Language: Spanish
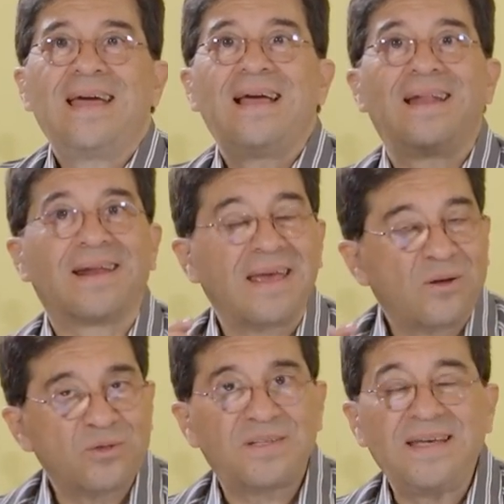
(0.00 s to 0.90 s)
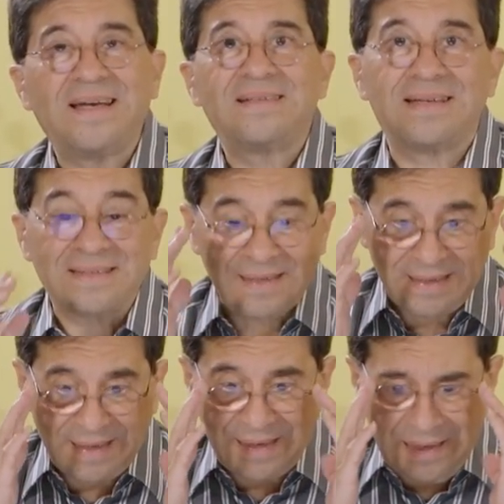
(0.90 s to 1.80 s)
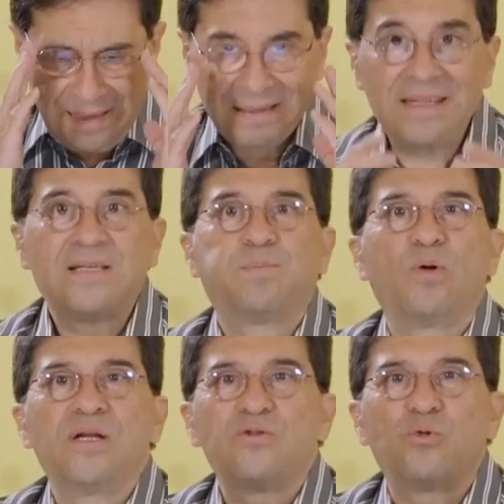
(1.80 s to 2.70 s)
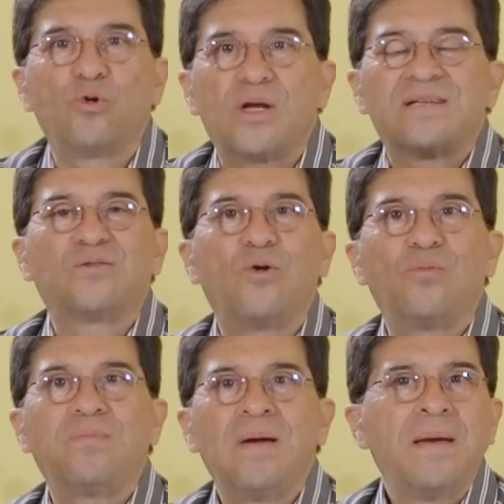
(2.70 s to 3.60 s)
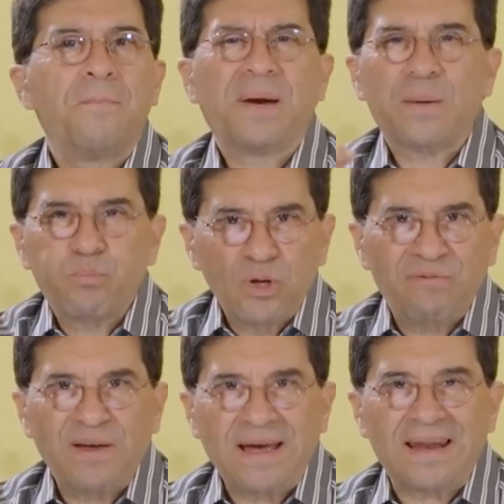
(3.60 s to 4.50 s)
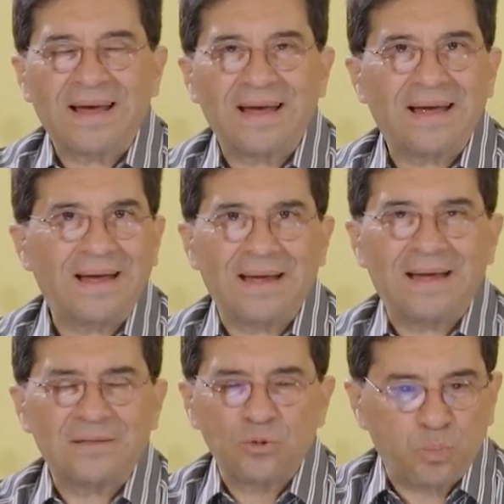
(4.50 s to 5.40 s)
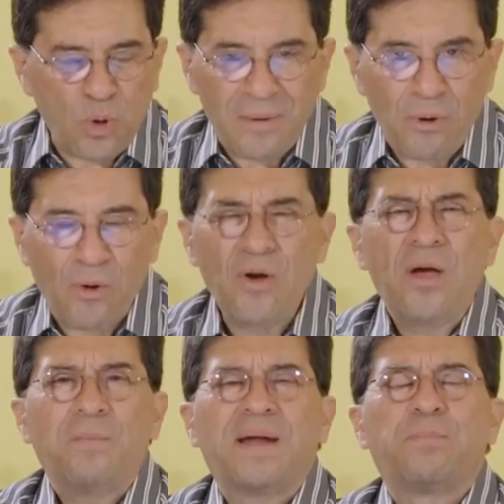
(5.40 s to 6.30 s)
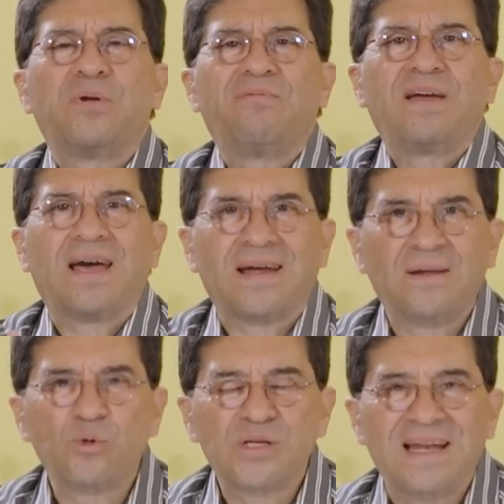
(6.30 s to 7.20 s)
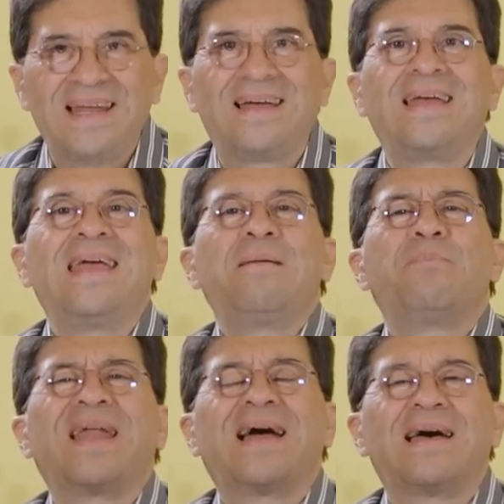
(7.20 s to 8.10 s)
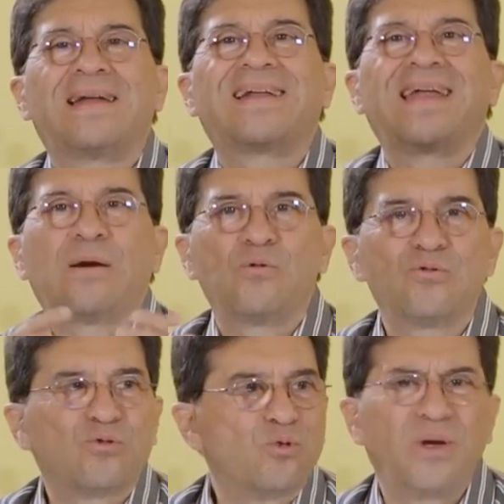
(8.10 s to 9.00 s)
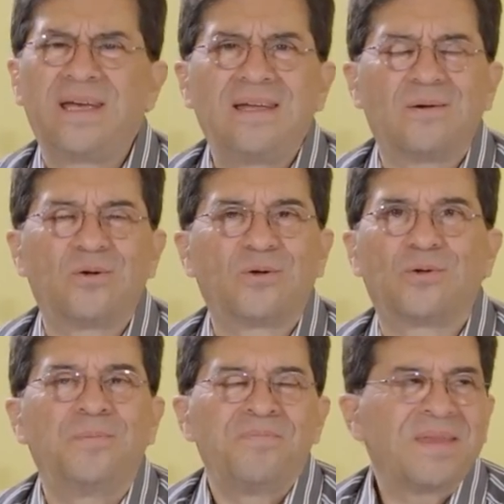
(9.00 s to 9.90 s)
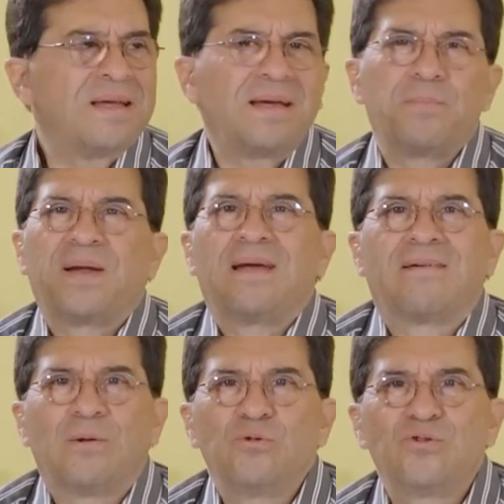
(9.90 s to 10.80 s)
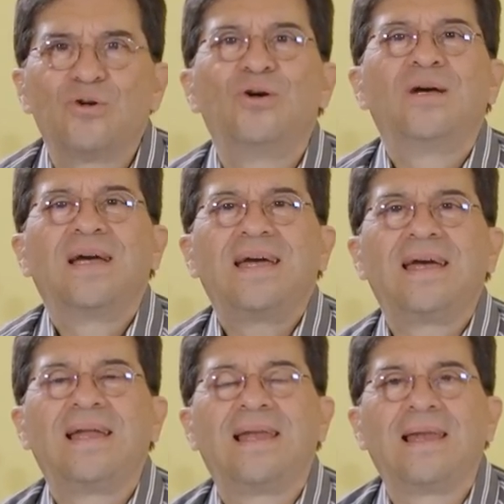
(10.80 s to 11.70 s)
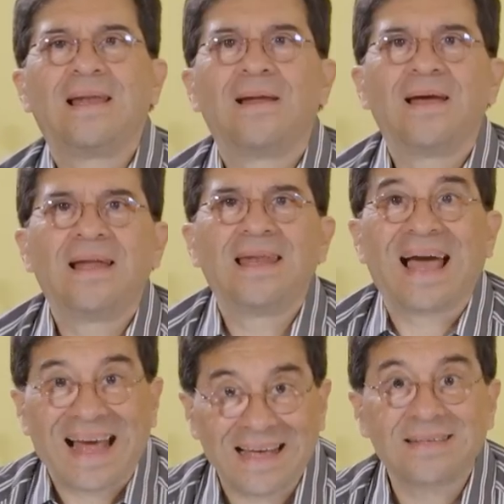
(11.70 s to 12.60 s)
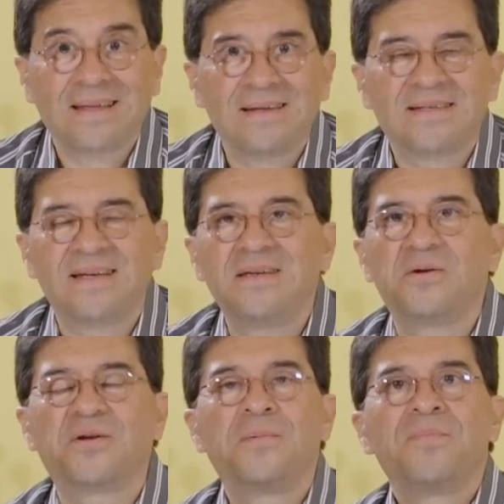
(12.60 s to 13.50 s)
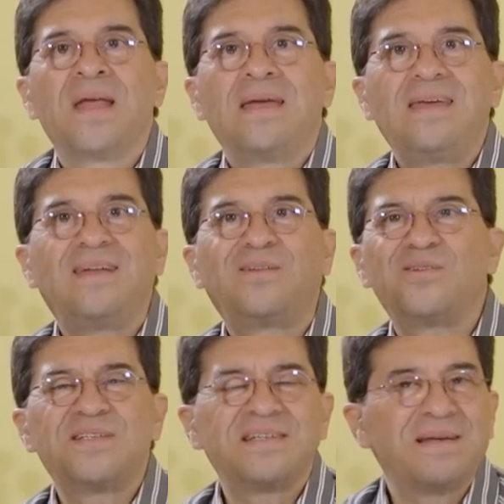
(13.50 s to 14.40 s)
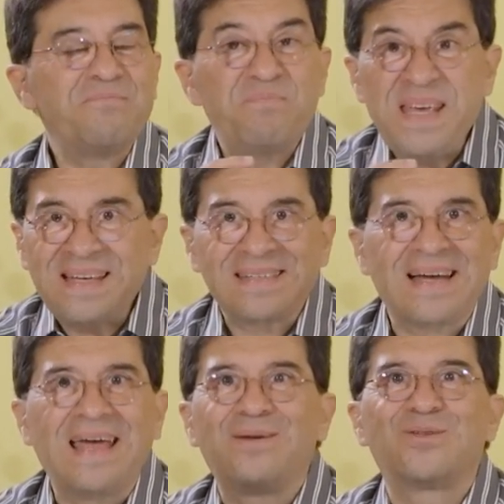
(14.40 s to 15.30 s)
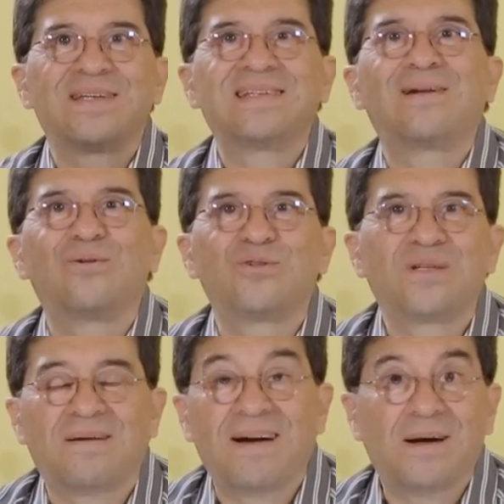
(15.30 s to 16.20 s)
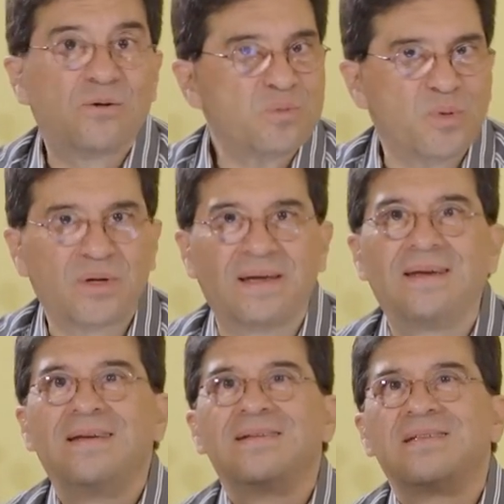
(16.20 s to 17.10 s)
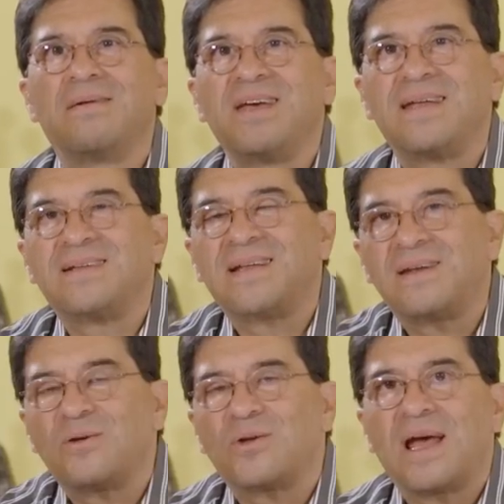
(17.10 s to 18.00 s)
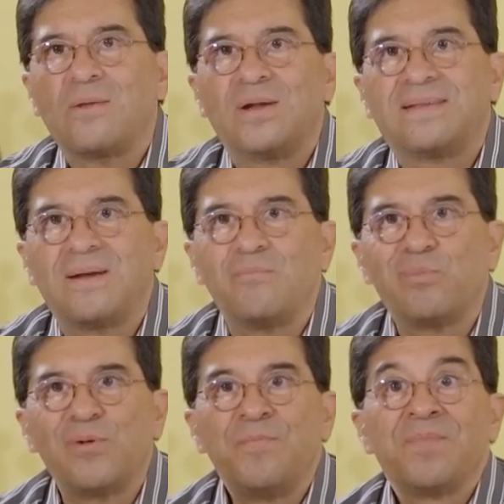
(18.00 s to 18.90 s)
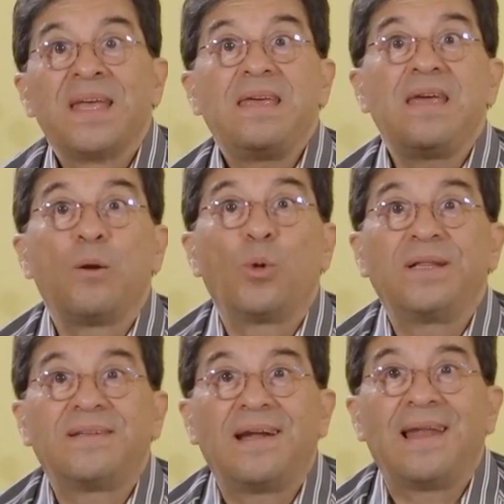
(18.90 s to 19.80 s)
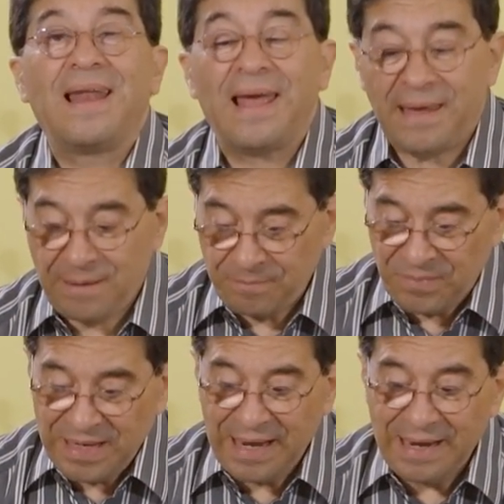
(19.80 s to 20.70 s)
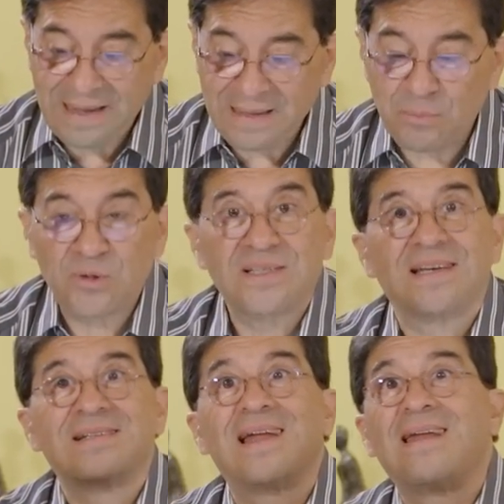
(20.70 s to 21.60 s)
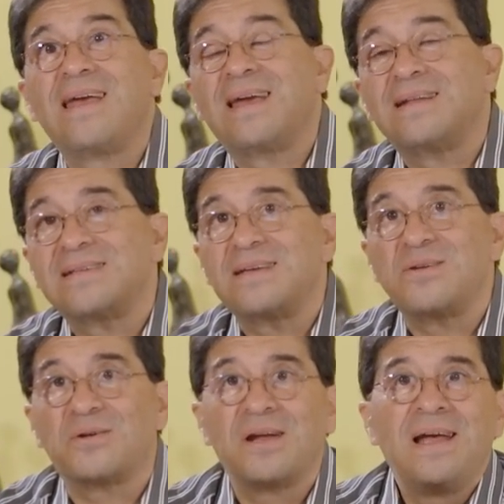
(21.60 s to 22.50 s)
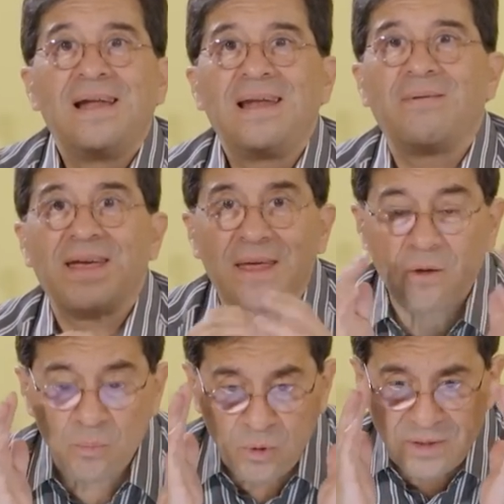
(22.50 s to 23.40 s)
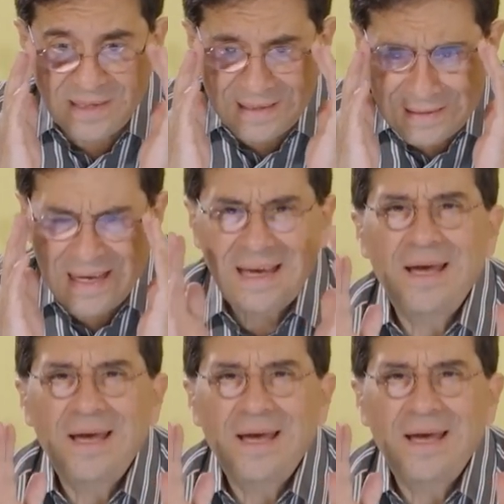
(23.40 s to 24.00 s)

El rey Josías es el que dispone su corazón para purificar a, su pueblo, para purificar a Jerusalén, para reconstruir, o qué palabra uso, el, la casa del Señor. Y entonces empiezan ellos a hacer los trabajos porque se había deteriorado el templo y encuentran la ley, la ley de Moisés, la ley que el Señor le había dado a Moisés.